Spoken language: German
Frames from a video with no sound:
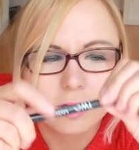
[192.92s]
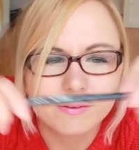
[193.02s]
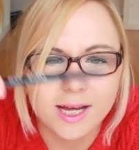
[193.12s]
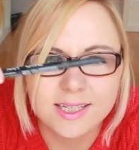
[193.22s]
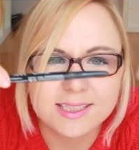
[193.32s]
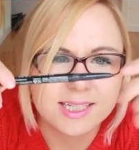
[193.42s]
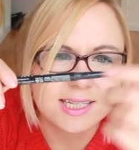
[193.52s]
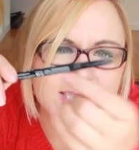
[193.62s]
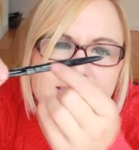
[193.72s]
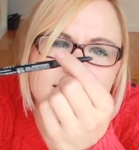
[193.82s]
Und auf der anderen
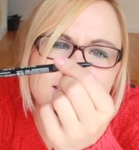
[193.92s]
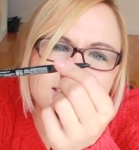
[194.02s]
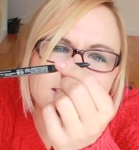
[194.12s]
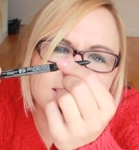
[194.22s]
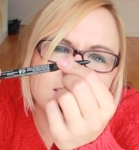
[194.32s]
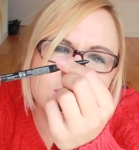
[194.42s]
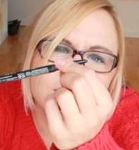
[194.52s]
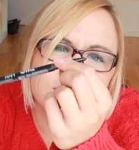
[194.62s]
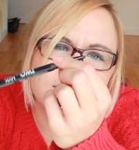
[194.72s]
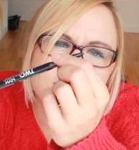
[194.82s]
Seite ist halt ein richtiger
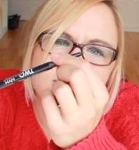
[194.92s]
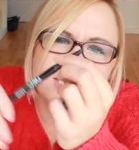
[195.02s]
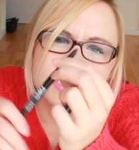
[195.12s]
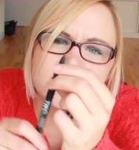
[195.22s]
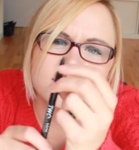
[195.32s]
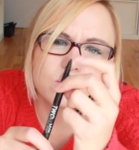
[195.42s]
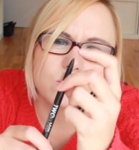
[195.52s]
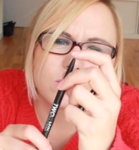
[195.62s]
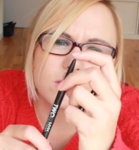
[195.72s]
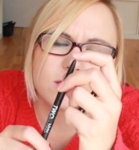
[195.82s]
Stift, also ist es eher
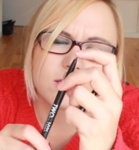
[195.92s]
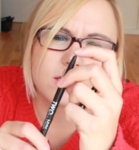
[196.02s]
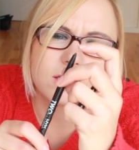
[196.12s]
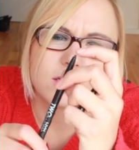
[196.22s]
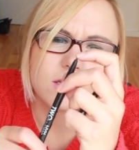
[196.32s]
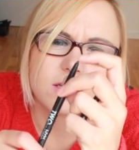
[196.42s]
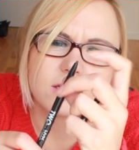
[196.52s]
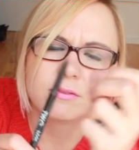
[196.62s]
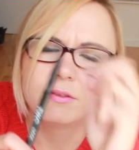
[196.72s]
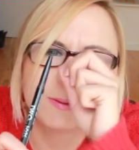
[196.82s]
so äh,
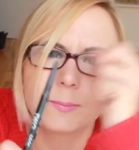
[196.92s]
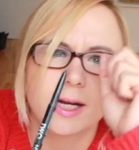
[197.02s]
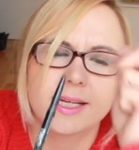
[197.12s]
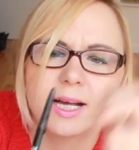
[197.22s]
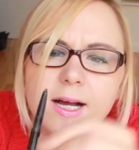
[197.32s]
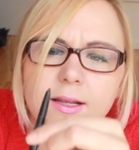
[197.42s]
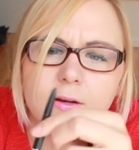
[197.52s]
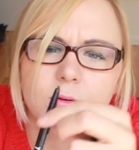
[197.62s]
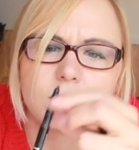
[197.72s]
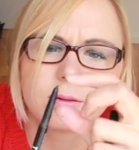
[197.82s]
wie beim Kajal
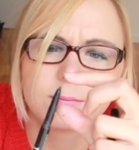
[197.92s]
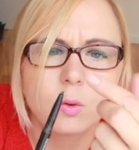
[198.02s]
auch.